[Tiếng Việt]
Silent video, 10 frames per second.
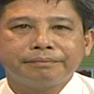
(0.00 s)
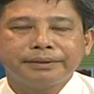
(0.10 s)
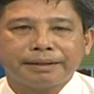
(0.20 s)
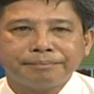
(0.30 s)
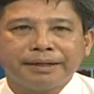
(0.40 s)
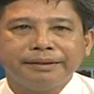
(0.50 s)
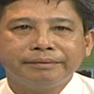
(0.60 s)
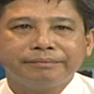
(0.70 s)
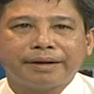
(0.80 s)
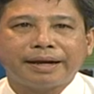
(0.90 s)
mới thẩm
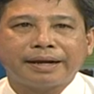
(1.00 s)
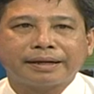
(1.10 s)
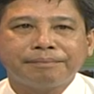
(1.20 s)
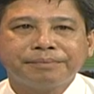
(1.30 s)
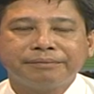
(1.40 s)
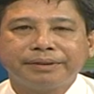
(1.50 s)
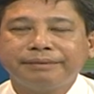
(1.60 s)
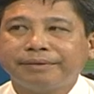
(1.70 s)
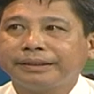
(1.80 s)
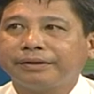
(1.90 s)
định và cấp kinh
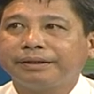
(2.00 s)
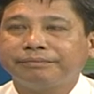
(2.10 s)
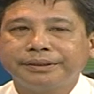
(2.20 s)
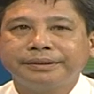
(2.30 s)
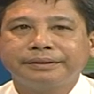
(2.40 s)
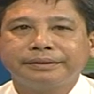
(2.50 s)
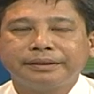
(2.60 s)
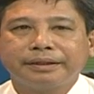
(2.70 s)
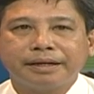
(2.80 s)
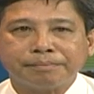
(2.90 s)
phí về cho địa phương
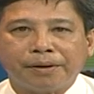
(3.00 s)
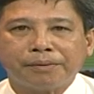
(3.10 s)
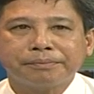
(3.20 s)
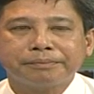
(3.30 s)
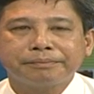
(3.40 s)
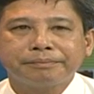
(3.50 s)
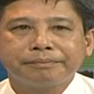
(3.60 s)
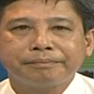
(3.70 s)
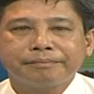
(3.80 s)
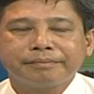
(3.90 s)
đợt 1
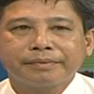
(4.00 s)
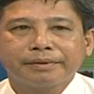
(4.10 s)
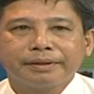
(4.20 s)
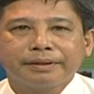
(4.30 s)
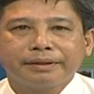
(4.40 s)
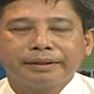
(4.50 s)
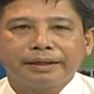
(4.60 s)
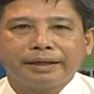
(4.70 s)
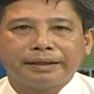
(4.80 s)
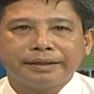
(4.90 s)

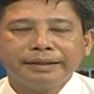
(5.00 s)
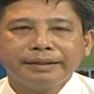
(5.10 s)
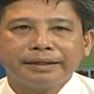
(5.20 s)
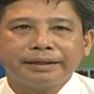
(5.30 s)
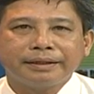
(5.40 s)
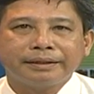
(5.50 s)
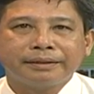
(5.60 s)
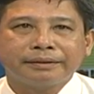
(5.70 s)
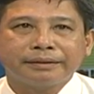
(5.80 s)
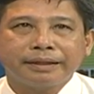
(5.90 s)
à, đến
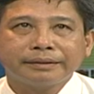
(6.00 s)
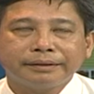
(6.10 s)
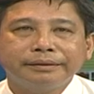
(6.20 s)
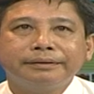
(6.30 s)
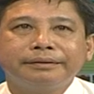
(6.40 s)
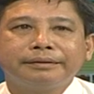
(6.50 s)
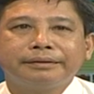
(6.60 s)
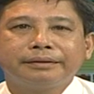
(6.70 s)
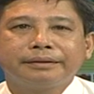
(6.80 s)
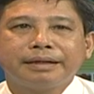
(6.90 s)
à, tháng 4
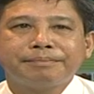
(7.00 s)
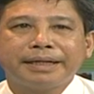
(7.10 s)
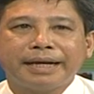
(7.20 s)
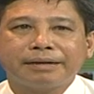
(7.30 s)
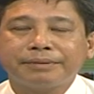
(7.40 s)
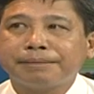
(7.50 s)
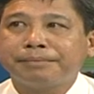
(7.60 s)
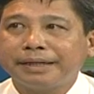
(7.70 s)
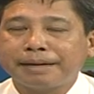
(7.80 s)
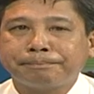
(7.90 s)
năm
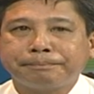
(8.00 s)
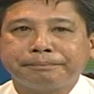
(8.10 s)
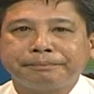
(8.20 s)
2015